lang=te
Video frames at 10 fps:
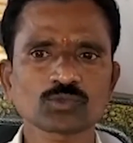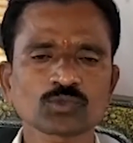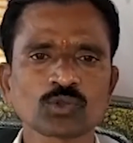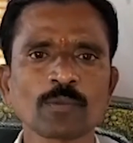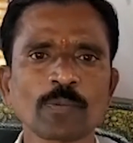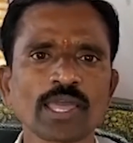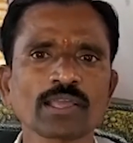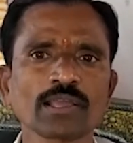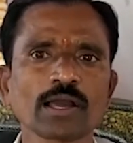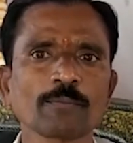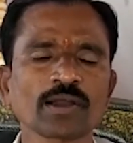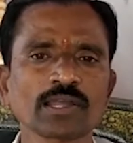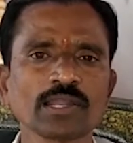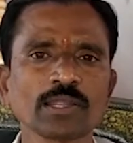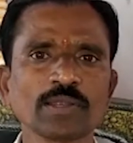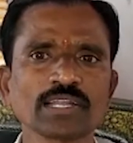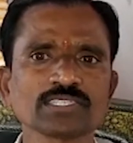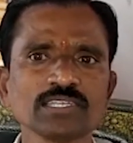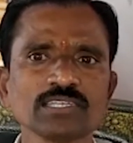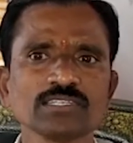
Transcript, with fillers: తృణప్రాయంగా పక్కన పెట్టేసి